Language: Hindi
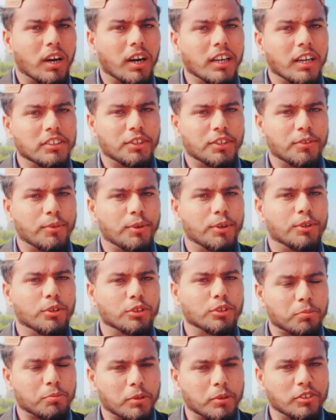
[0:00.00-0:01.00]
आज की वीडियो
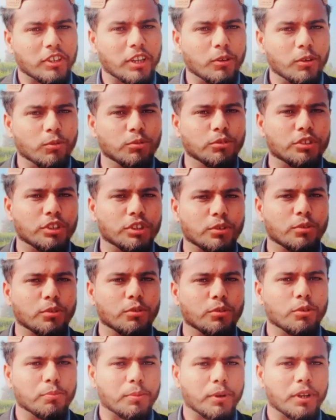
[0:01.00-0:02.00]
स्पेशल उन तितरों
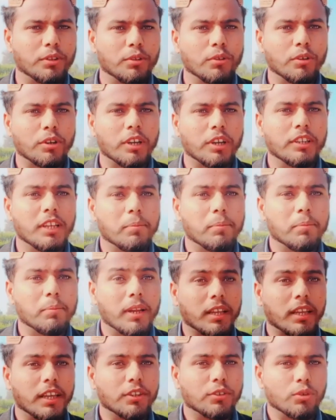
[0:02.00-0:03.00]
उन परिंदों के लिए
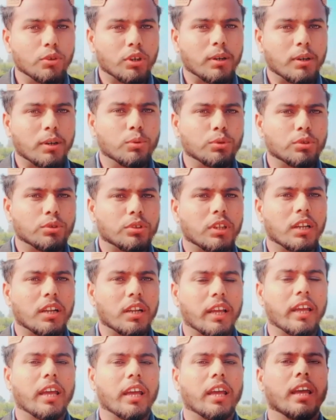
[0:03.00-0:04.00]
बल्कि जो कबूतर
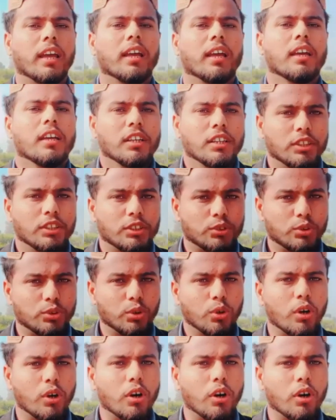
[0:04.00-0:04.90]
हैं जो